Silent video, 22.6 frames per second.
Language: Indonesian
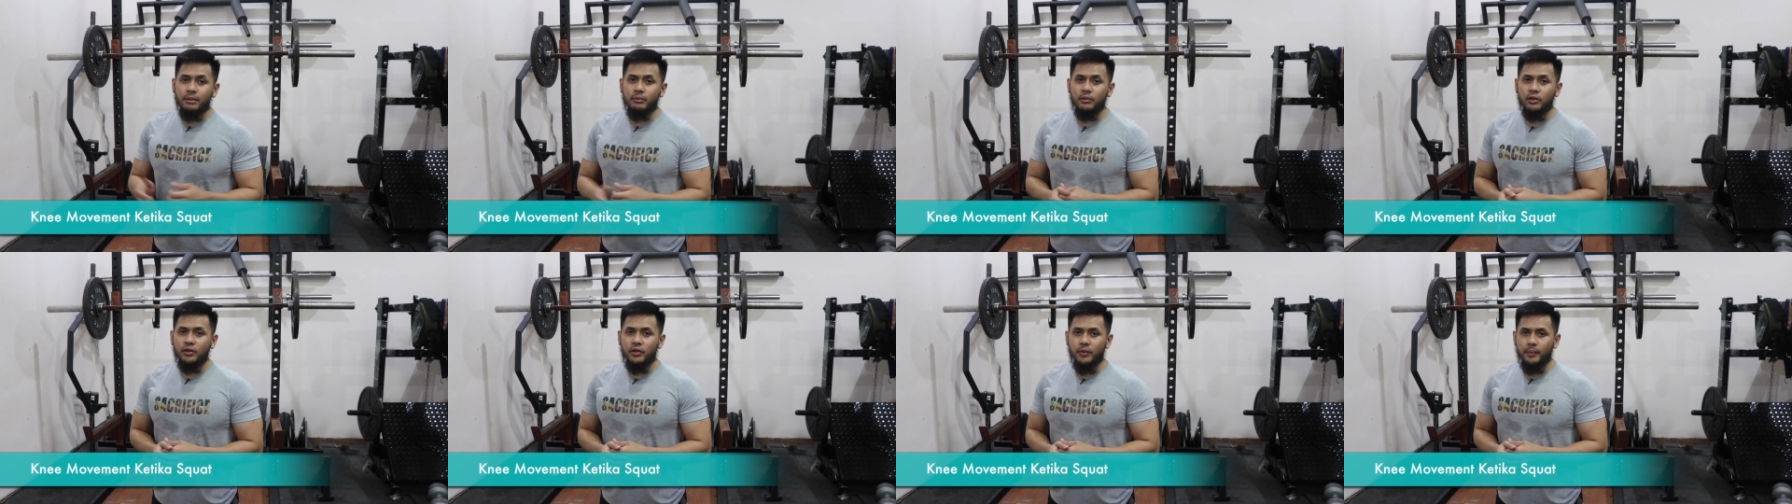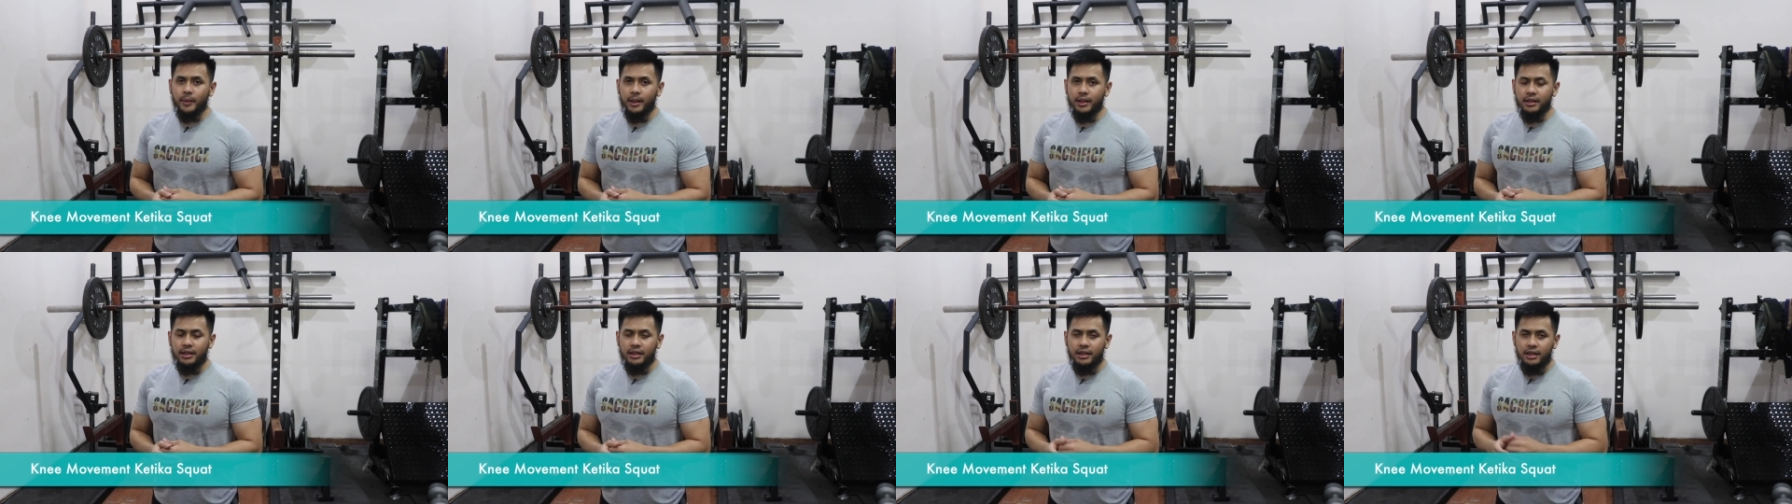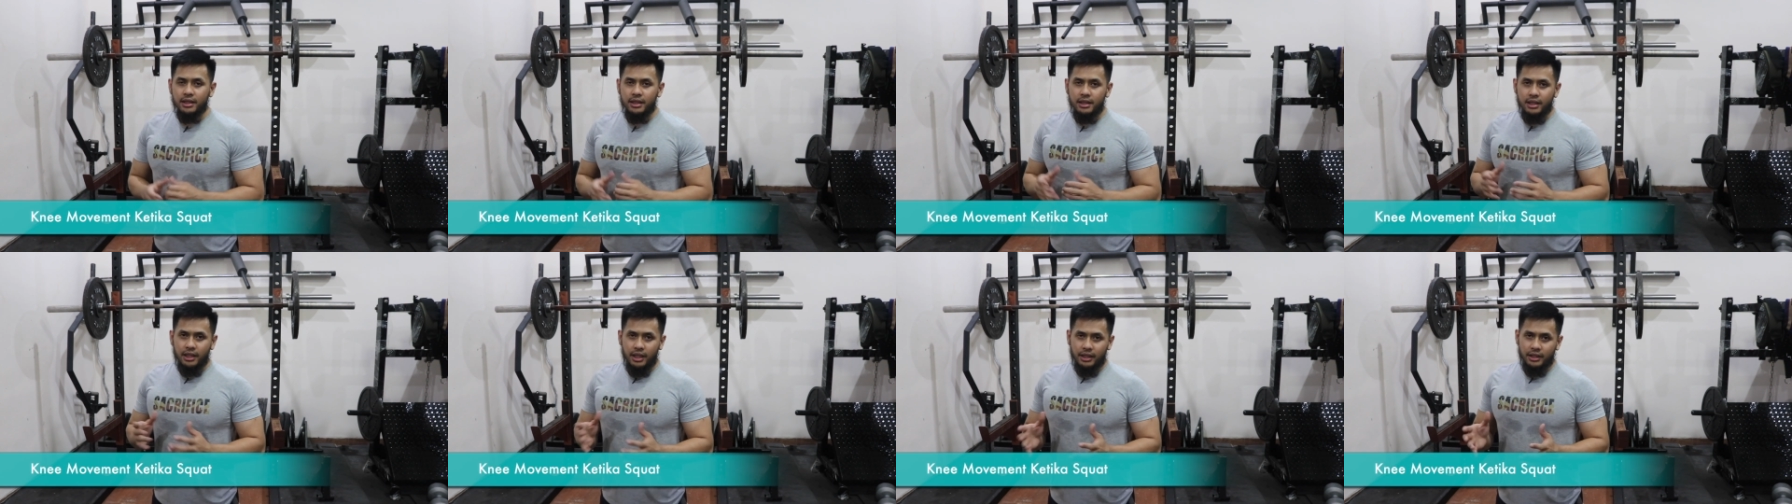movement
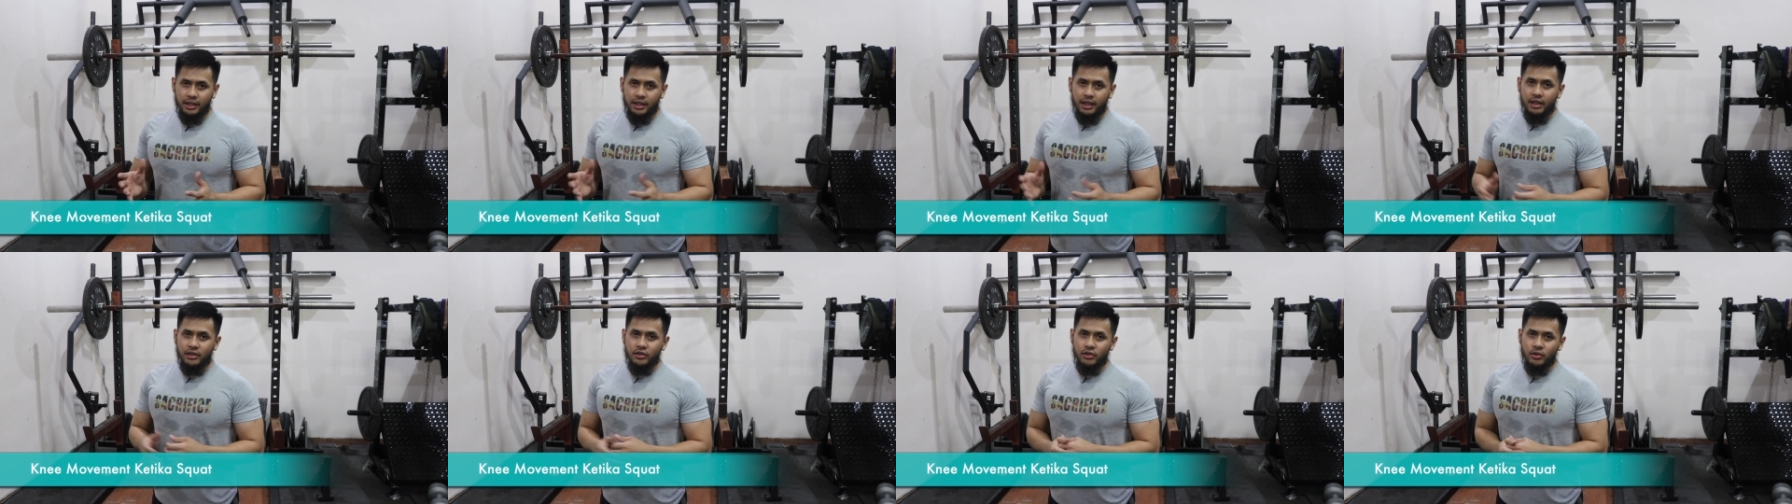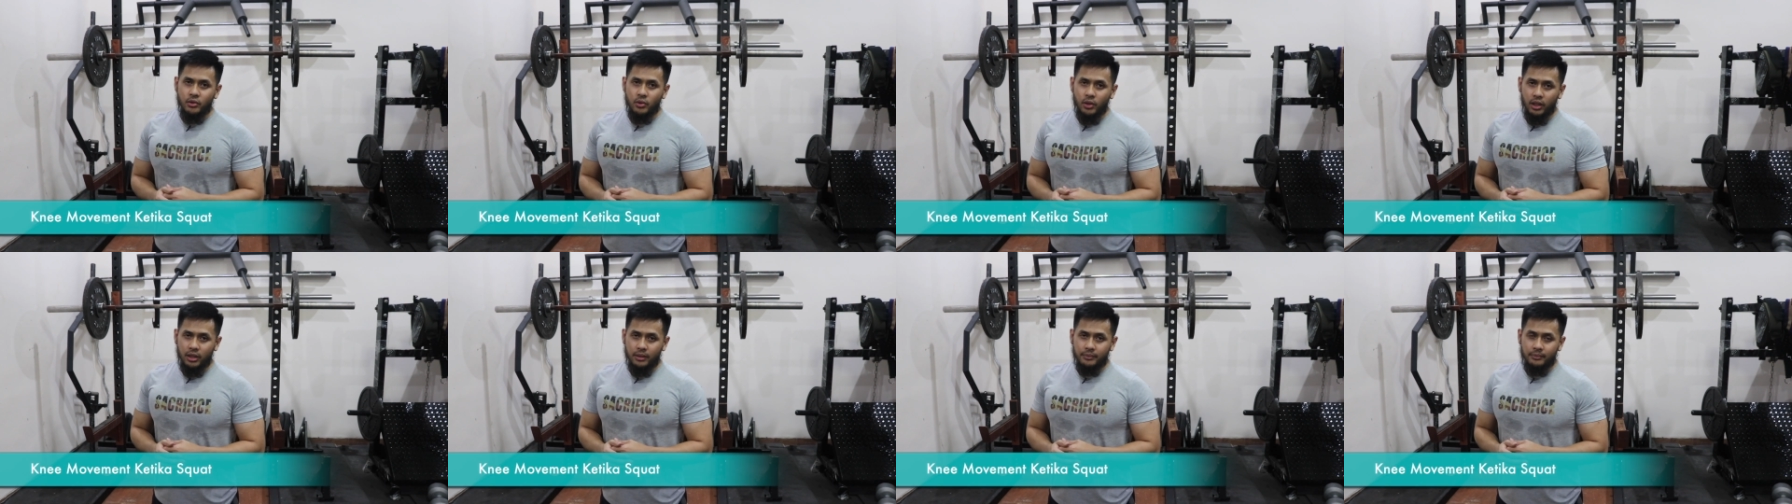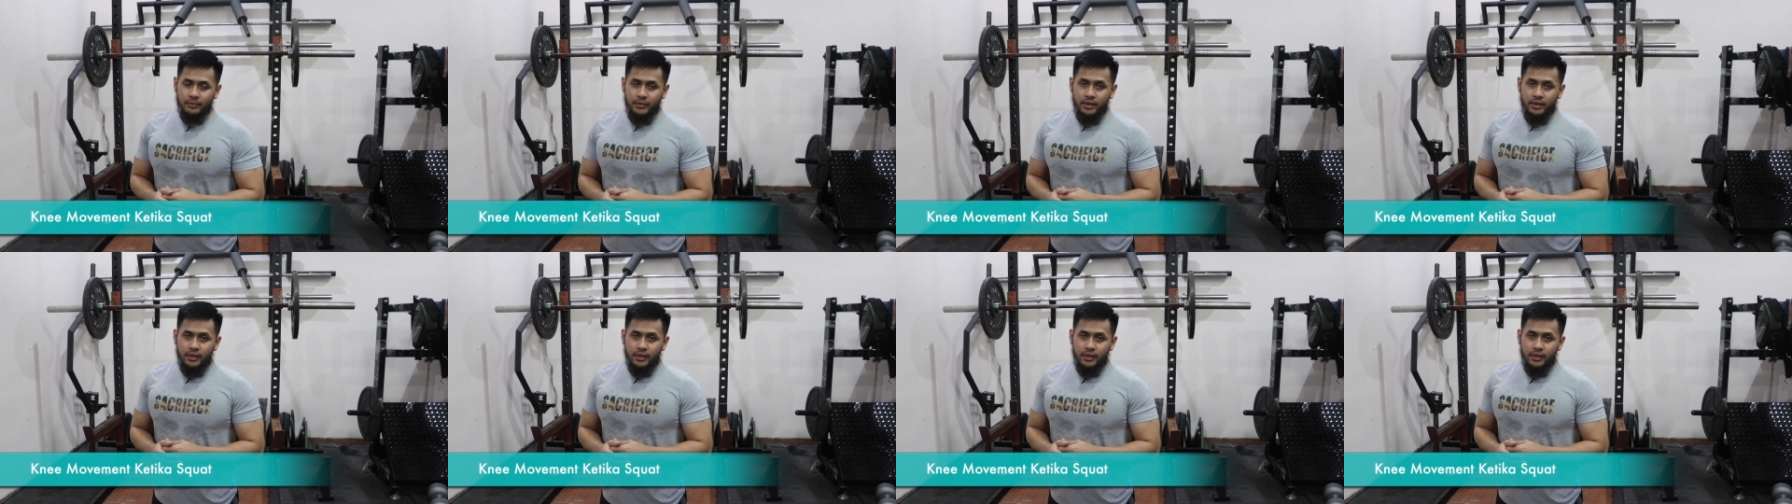ketika squat.